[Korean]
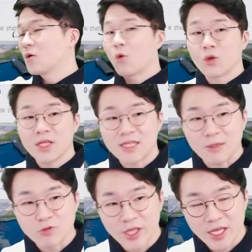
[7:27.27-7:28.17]
코로나
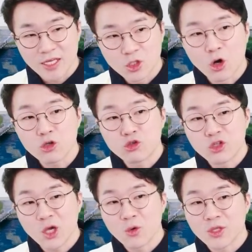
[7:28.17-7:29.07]
때문에 저
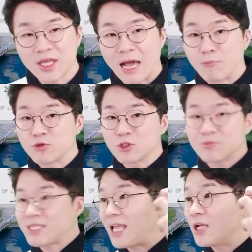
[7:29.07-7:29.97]
뒤에 올 게 앞으로
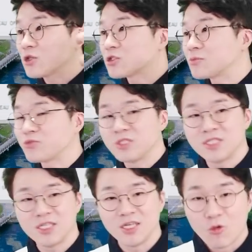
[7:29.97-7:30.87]
좀 땡겨졌을
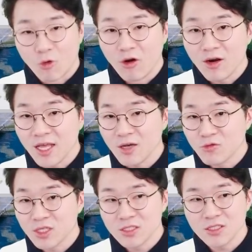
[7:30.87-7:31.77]
뿐이지 원래
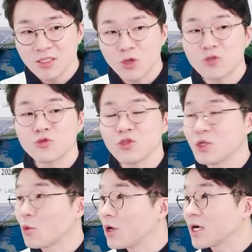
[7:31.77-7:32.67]
우리는 퇴직률이
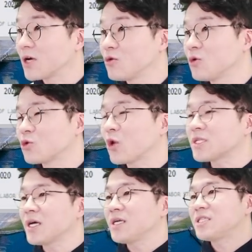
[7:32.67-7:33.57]
올라가고
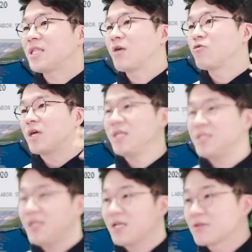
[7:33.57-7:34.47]
퇴사의 시대 우리가
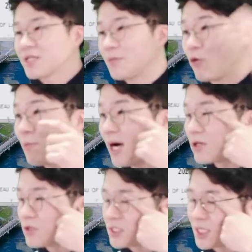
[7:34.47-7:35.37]
일에 그렇게
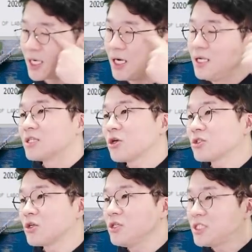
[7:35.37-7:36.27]
몰빵하던 시대가
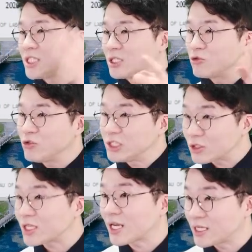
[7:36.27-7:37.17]
서서히 지고
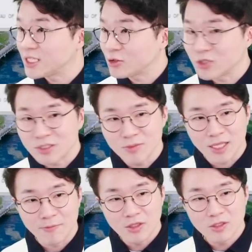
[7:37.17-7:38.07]
있었다라는 얘기도
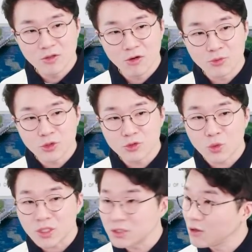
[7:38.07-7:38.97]
있습니다. 이거 없어도
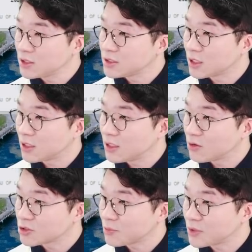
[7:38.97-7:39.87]
똑같은 거 아니냐
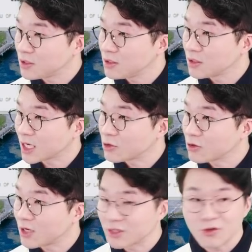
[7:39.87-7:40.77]
어차피 가던
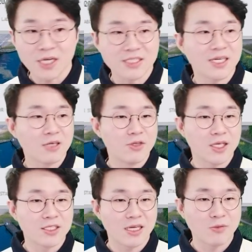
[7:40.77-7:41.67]
거 가던 거 아니냐라고
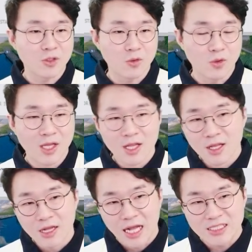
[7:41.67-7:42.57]
얘기하는 사람이 있고
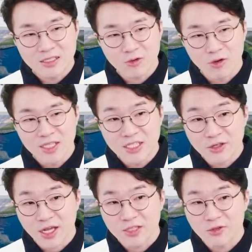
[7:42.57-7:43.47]
아니 원래는
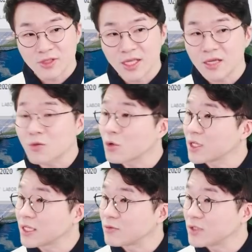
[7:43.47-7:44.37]
이렇게 가는 건데
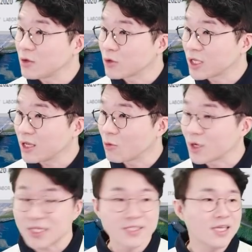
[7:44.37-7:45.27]
코로나 때문에 이렇게
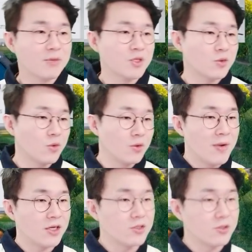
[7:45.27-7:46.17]
올랐다는 사람이 있고
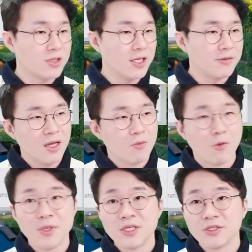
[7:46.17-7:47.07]
바뀌는 건데
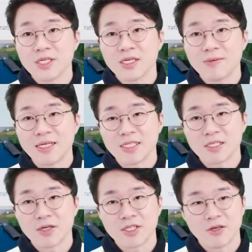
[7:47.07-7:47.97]
보면 이런 얘기를 많이
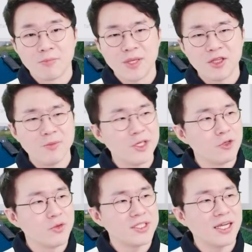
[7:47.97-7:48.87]
하는 것 같아요. 팬데믹
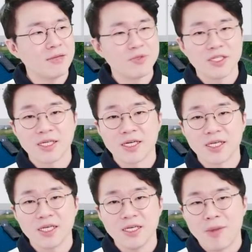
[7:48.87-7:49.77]
이후에 사람들의
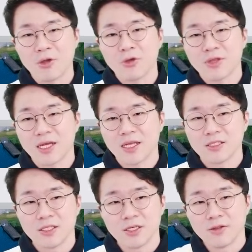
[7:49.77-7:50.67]
생각이
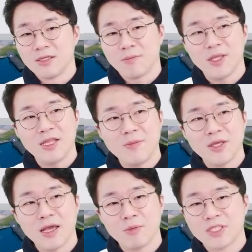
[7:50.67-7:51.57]
바뀌었다라는 의견.
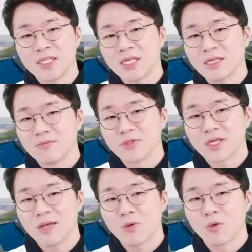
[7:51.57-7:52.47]
팬데믹이 한번
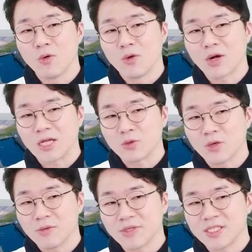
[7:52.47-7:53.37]
재택근무를 해보고
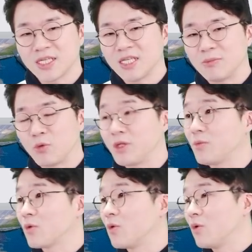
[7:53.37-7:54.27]
가족과 함께 시간을
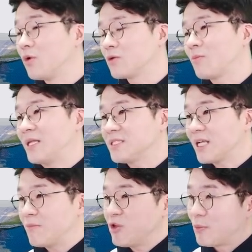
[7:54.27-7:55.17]
보내보고 또 많은
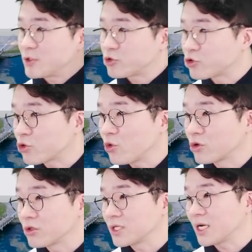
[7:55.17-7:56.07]
사람들이 옆에서 죽고
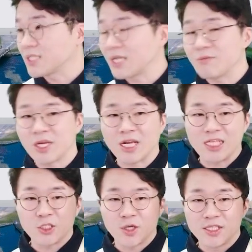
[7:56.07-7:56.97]
그러니까 사람들의
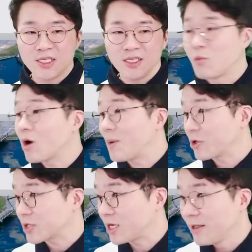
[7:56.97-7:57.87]
가치관이 뭔가
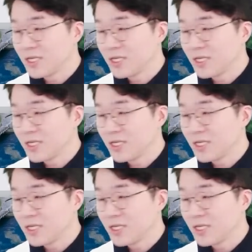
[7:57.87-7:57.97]
바뀌었다.